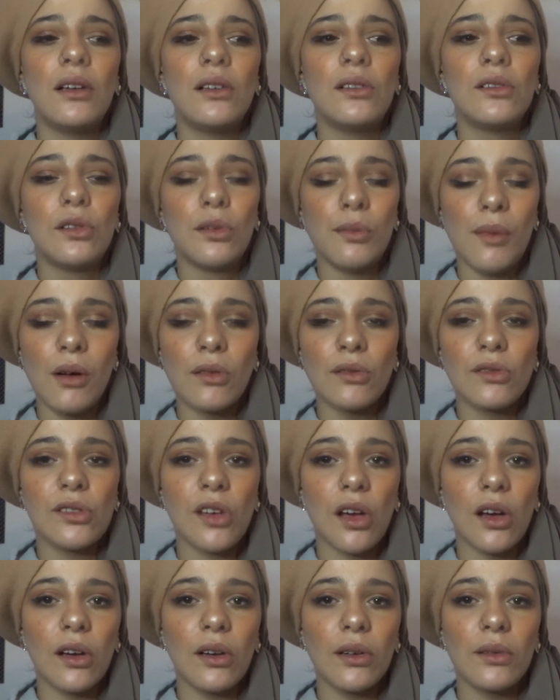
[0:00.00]
Demain on
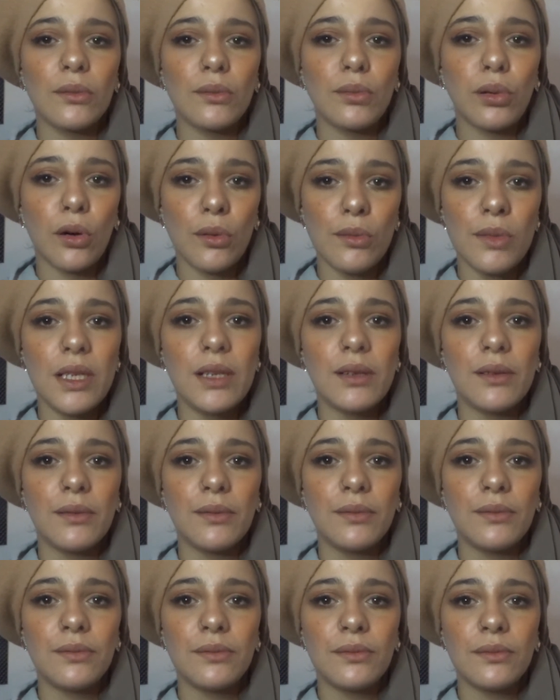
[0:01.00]
sort, promis.
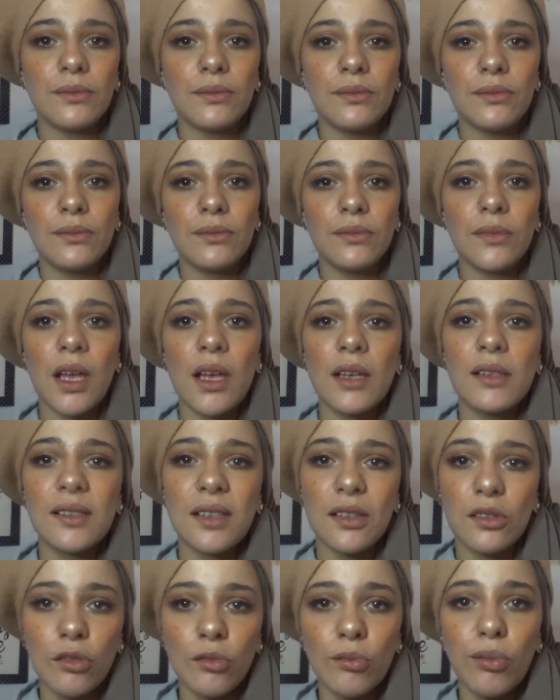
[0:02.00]

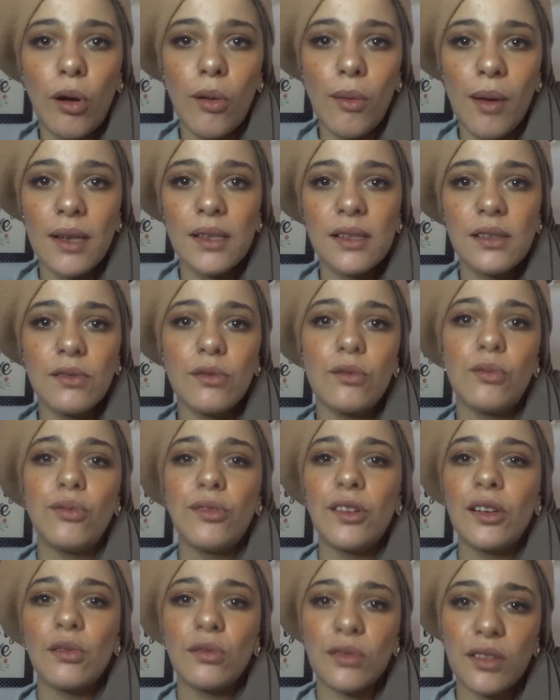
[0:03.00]
C'est une promesse, vous
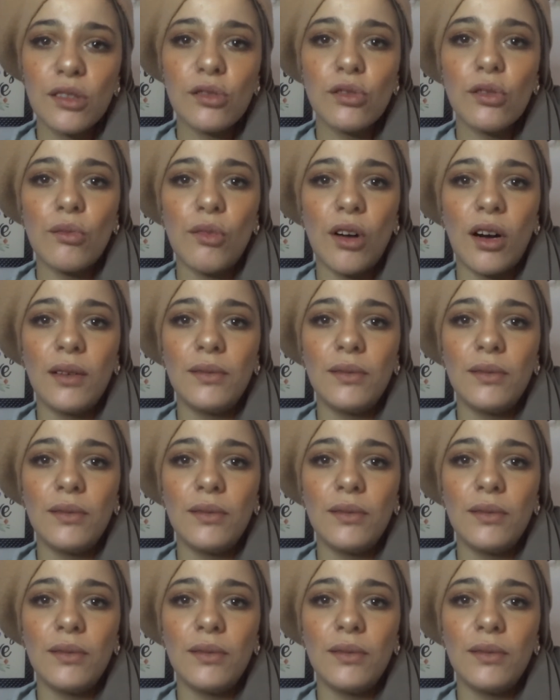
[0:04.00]
pouvez compter sur moi.